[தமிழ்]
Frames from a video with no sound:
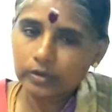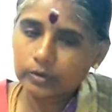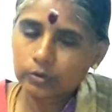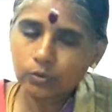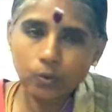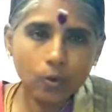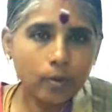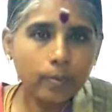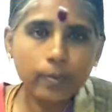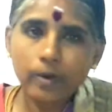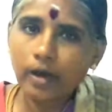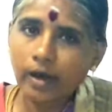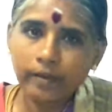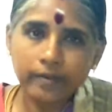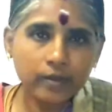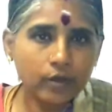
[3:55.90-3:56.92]
சோப்பு
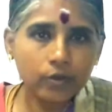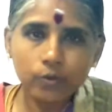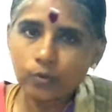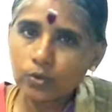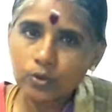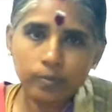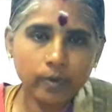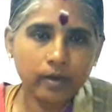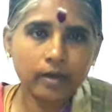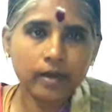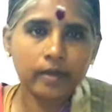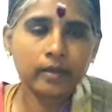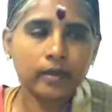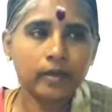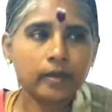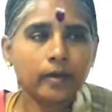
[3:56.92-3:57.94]
அதிகம் யூஸ்
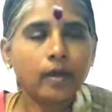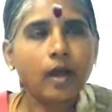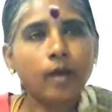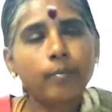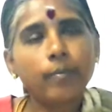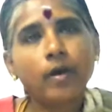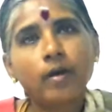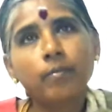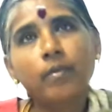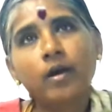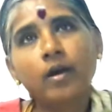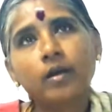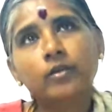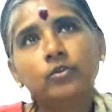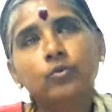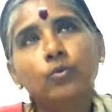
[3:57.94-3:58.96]
பண்ணாதீங்க அப்போ அம்மா
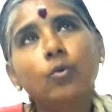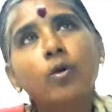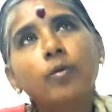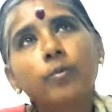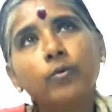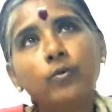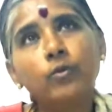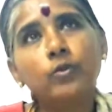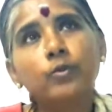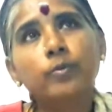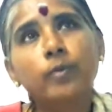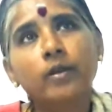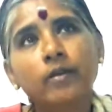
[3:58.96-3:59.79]
சோப்பு யூஸ் பண்ண